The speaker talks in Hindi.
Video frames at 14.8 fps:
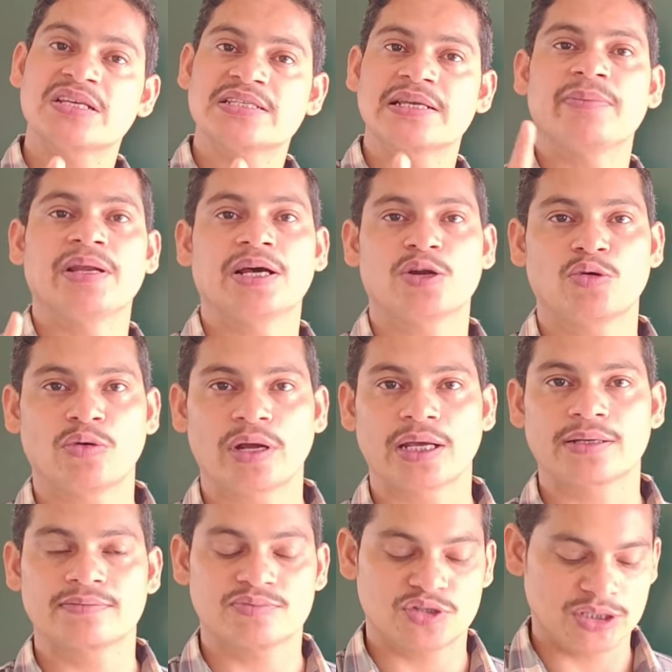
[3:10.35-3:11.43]
सिमिलर हो गए
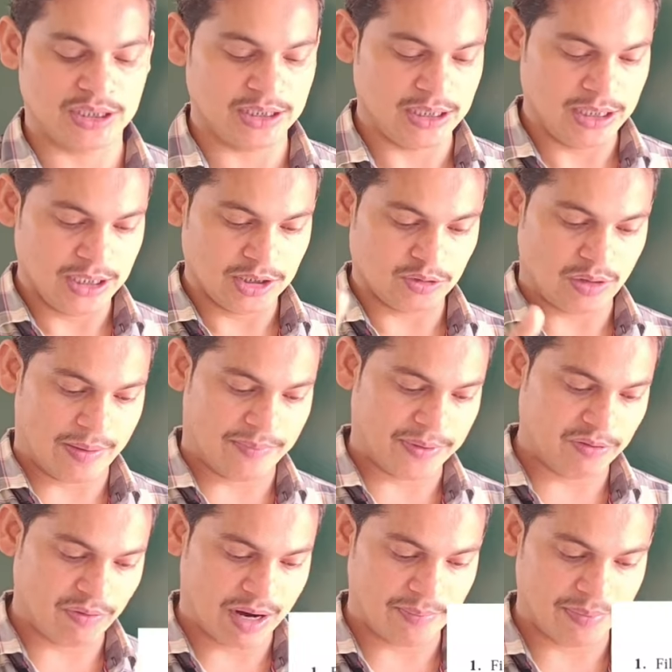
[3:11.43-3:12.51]
ठीक है तो आपने
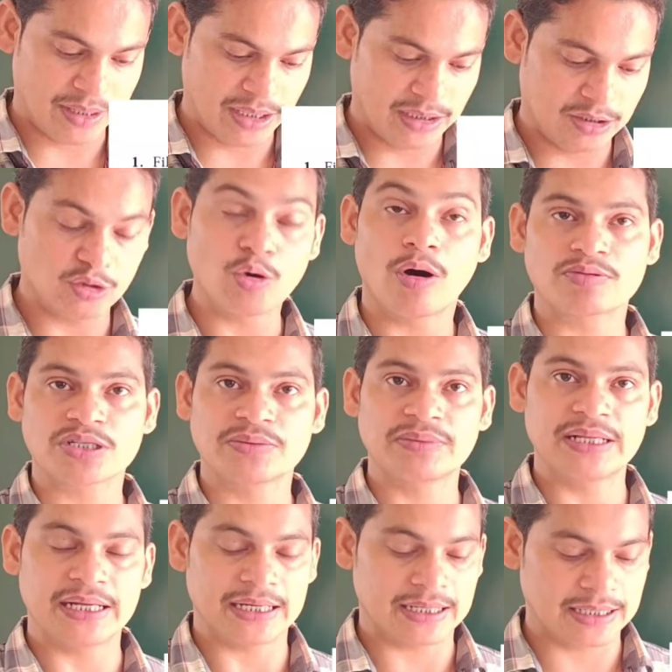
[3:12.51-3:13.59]
वहाँ पे दो ऑप्शन भी
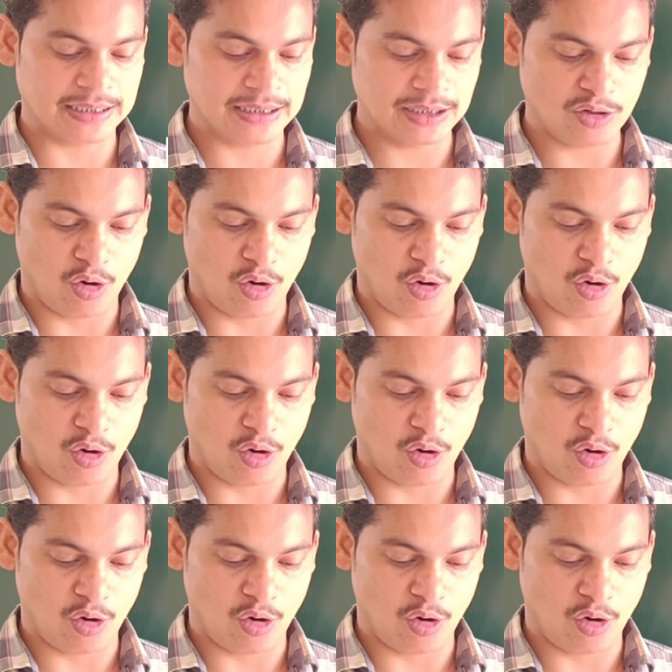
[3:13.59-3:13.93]
दे रखे थे